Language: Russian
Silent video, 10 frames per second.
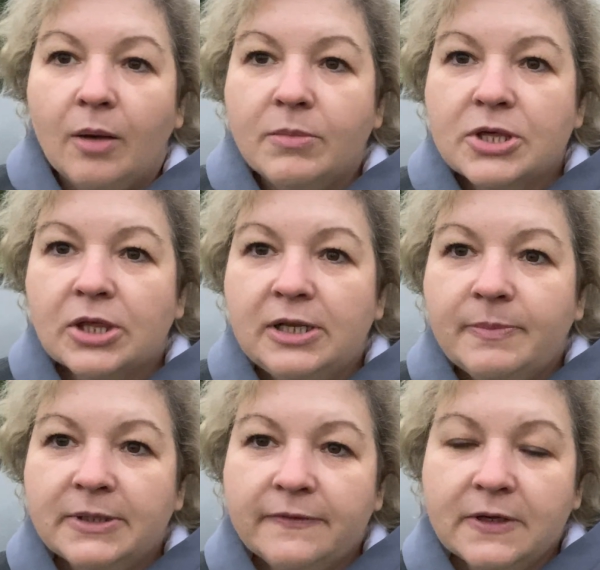Мы шли
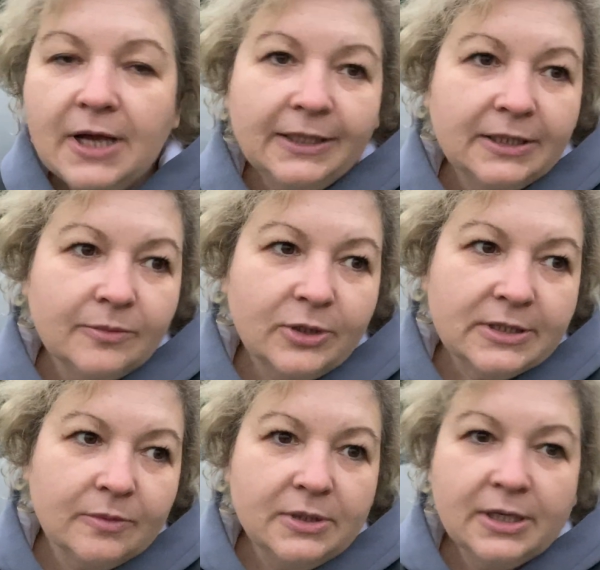по навигаторам, у нас
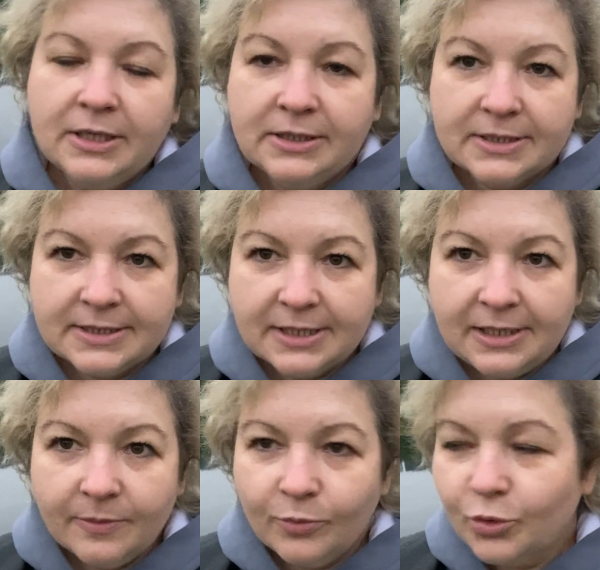там были какие-то цели,